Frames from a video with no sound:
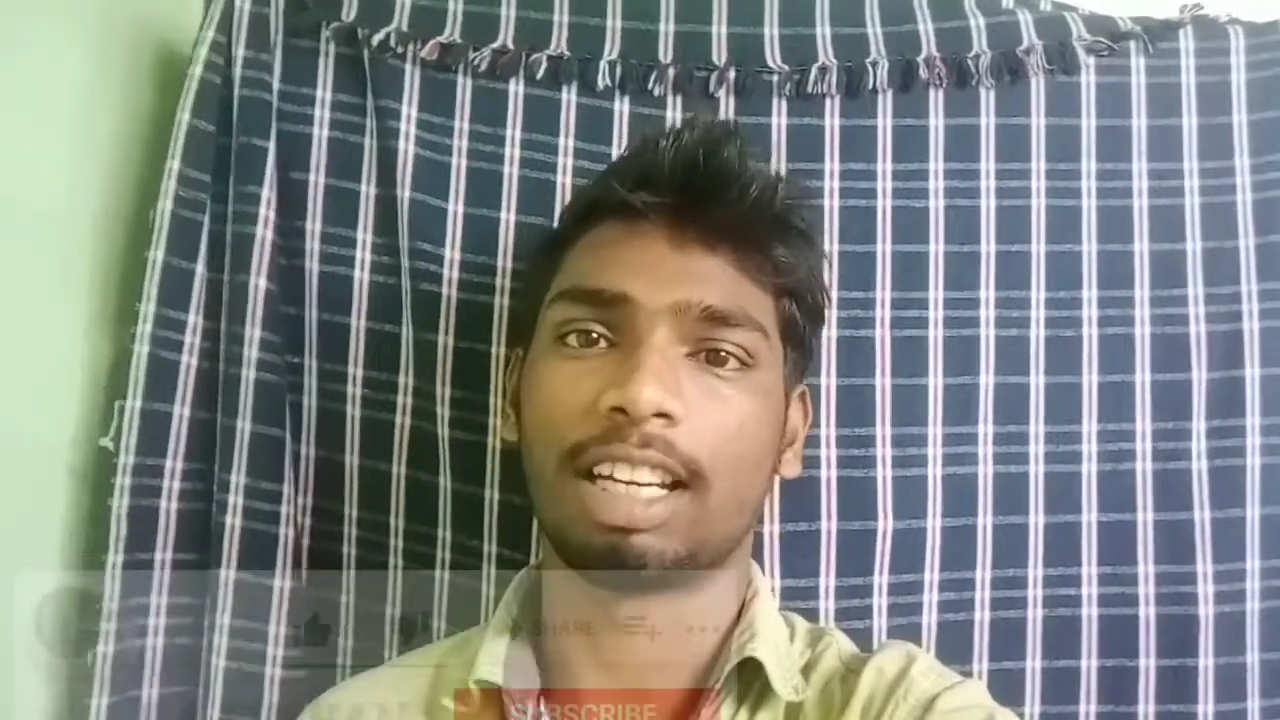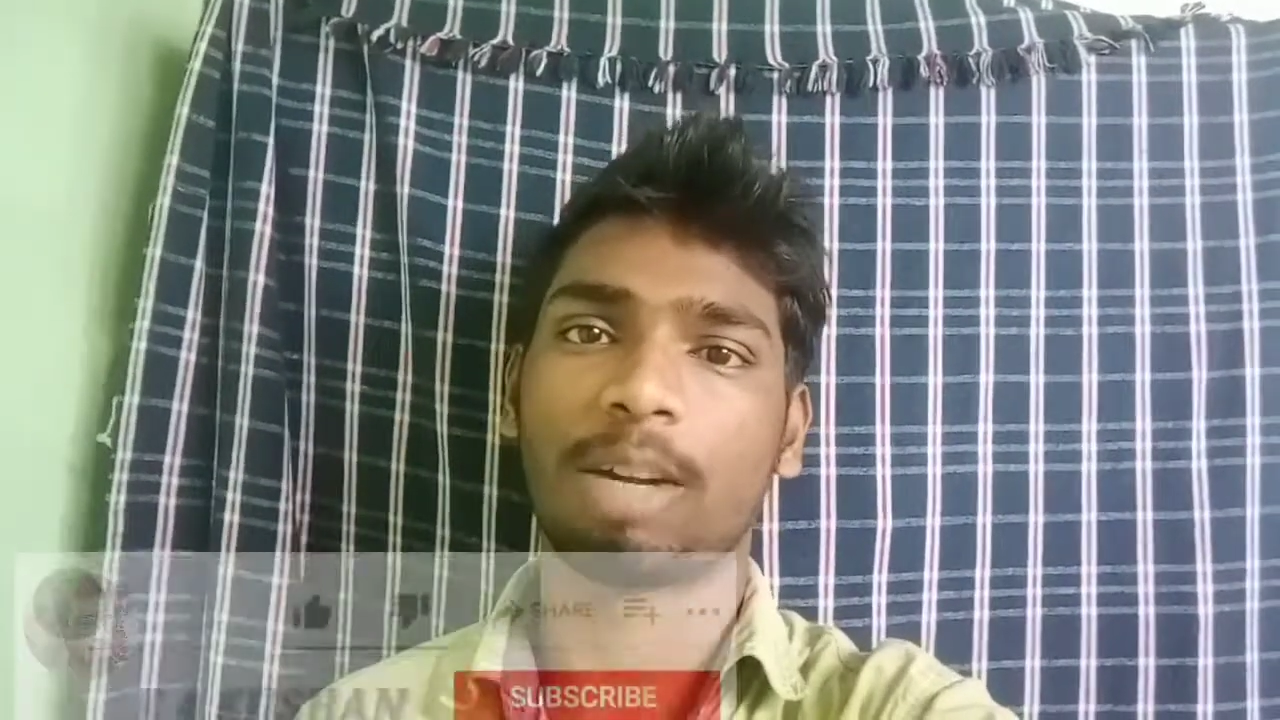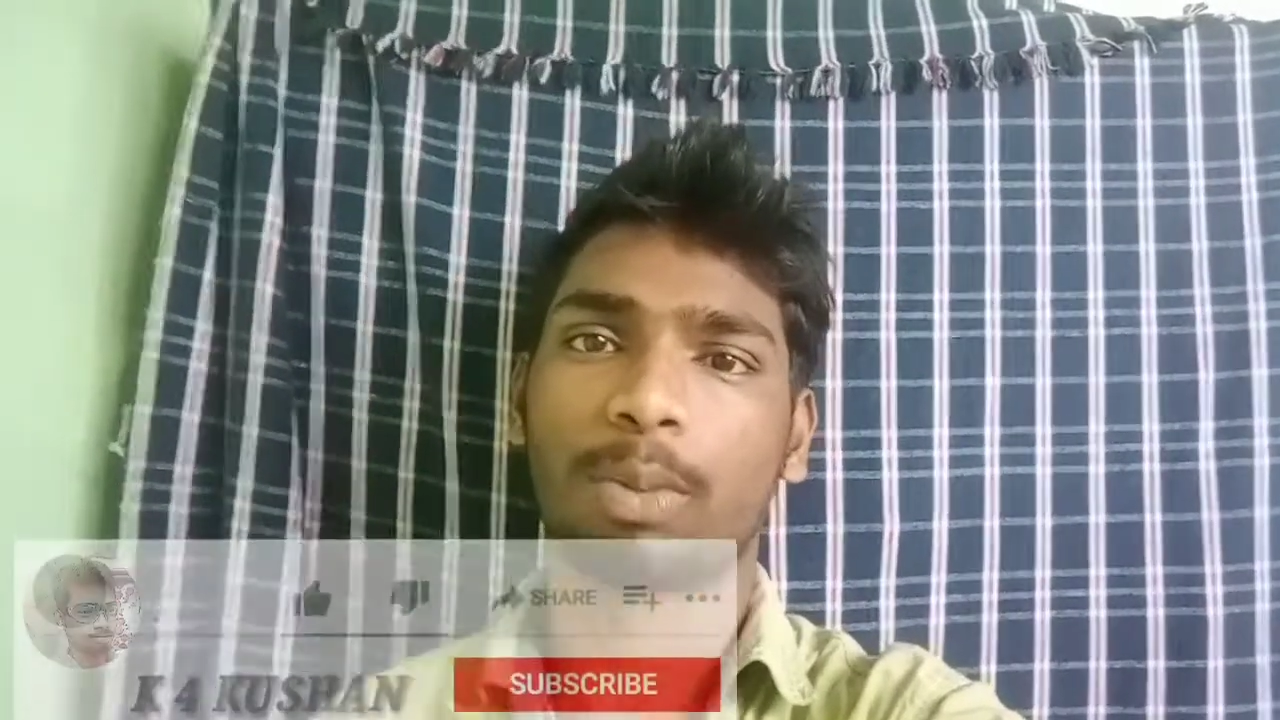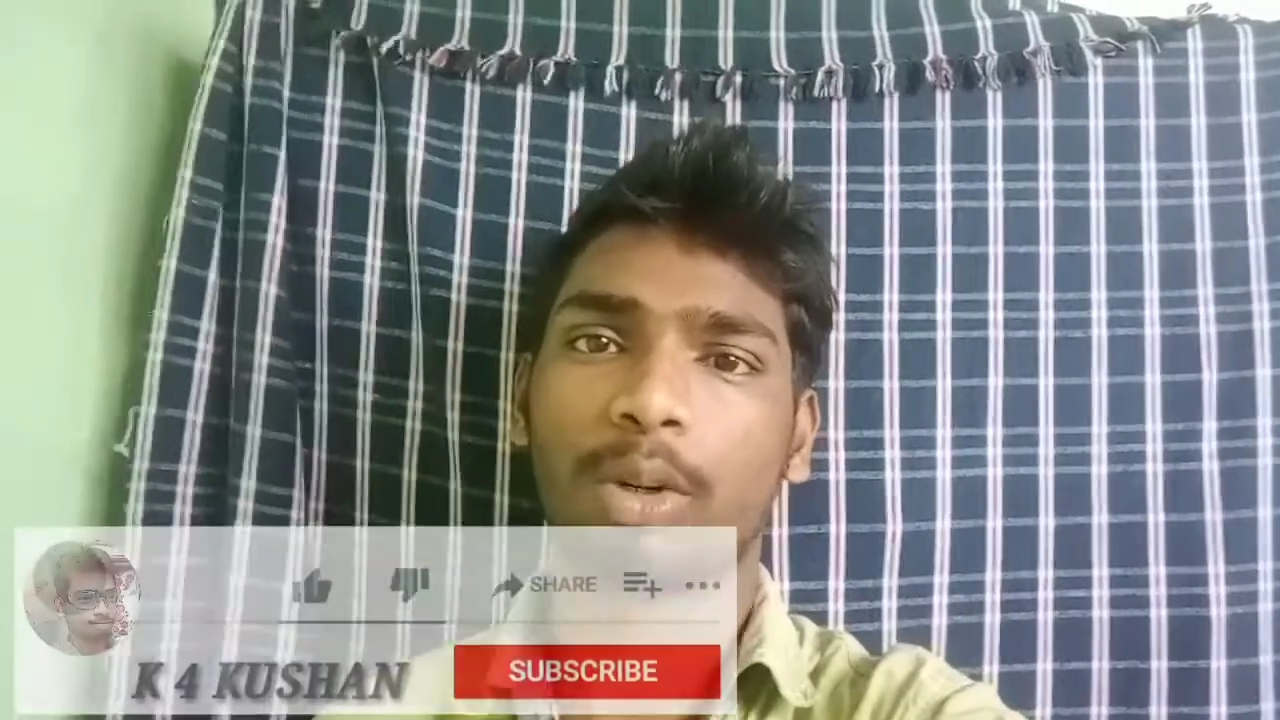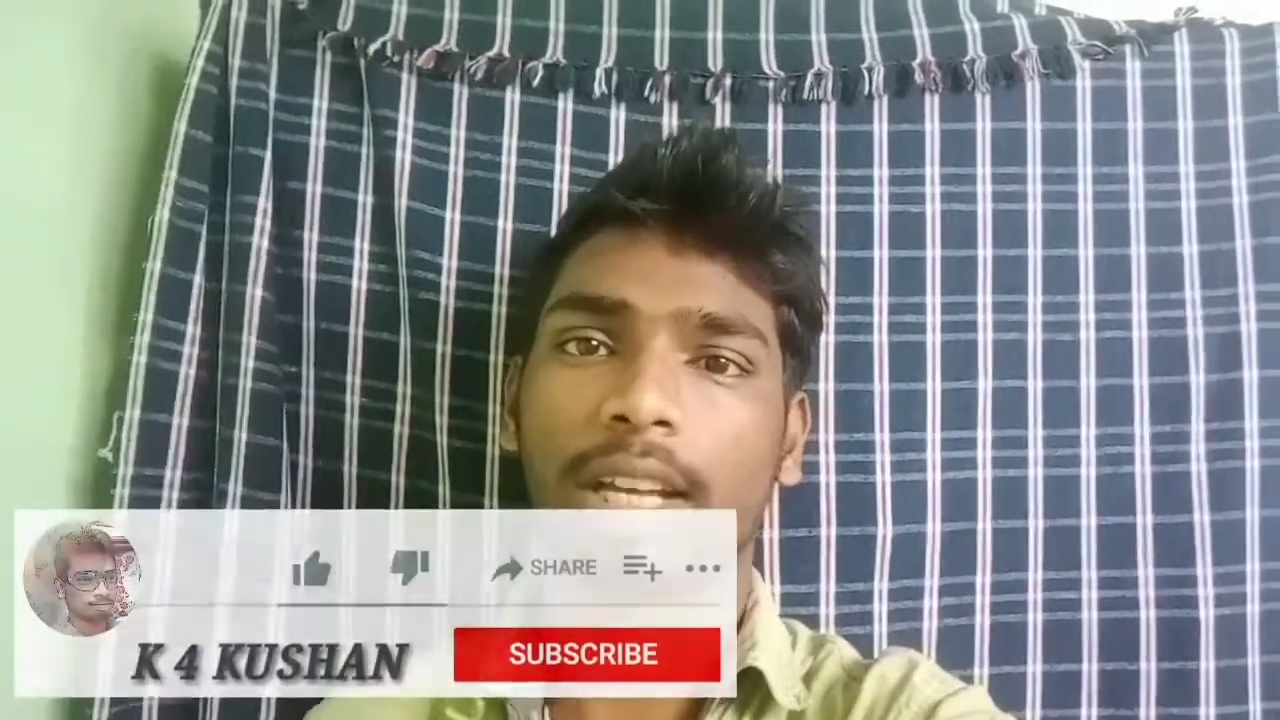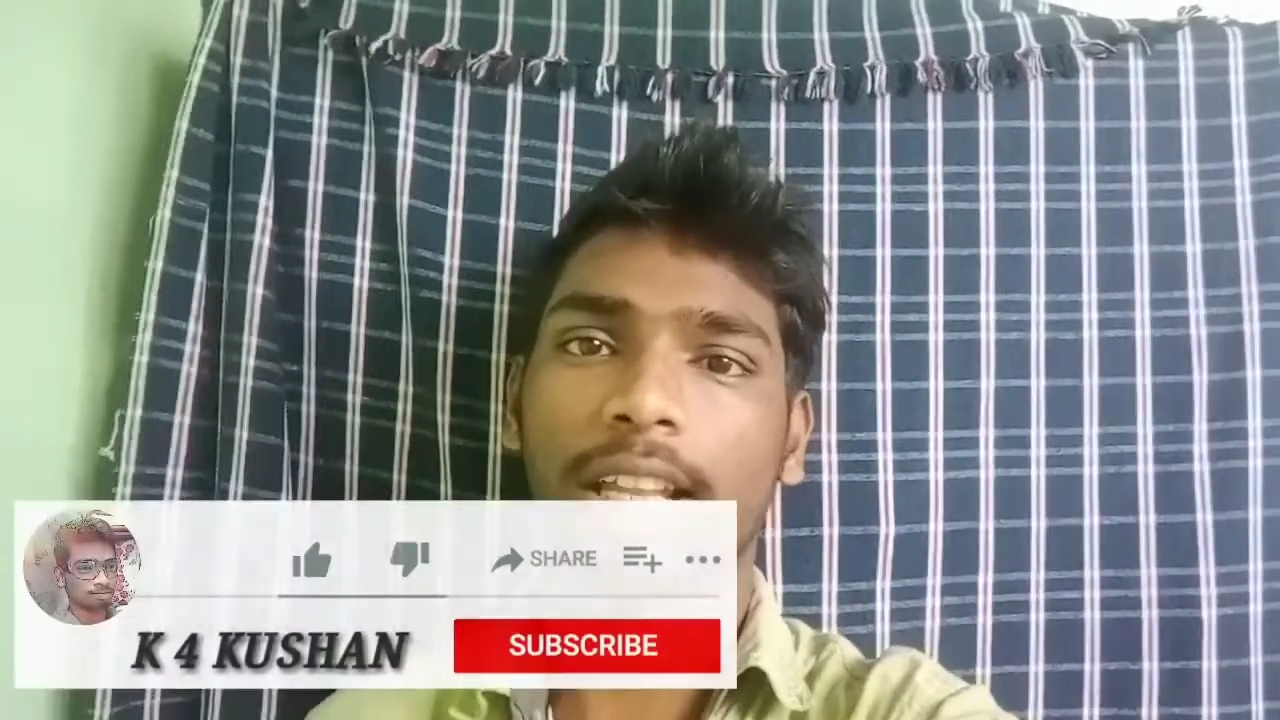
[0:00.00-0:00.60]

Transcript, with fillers: వెళ్ళినప్పుడు